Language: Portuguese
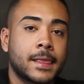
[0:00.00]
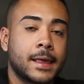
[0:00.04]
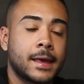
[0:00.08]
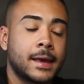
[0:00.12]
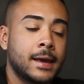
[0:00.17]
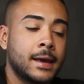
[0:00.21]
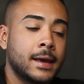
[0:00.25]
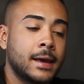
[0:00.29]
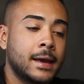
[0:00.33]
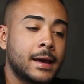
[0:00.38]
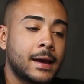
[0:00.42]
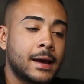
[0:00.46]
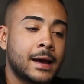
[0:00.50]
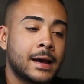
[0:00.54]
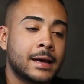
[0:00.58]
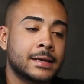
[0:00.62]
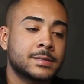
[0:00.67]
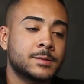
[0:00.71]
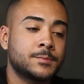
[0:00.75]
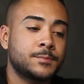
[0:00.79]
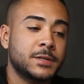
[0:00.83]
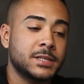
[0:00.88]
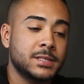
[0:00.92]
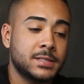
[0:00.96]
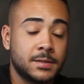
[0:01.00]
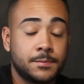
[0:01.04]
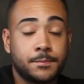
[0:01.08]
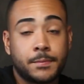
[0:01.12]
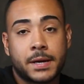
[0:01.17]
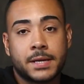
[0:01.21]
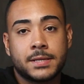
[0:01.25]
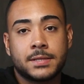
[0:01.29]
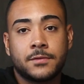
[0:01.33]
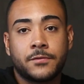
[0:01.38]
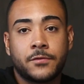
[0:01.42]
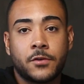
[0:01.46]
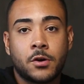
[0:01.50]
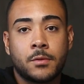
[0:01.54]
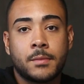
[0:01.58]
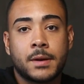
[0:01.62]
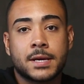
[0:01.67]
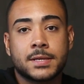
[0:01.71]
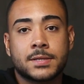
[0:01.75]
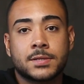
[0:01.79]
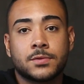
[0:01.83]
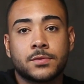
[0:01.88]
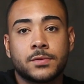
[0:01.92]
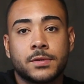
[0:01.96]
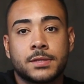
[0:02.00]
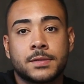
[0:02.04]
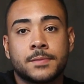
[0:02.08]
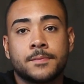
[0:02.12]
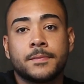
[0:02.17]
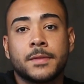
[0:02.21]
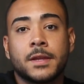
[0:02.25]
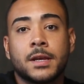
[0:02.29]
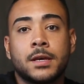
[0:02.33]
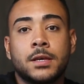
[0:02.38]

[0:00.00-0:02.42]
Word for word: é, as principais informações.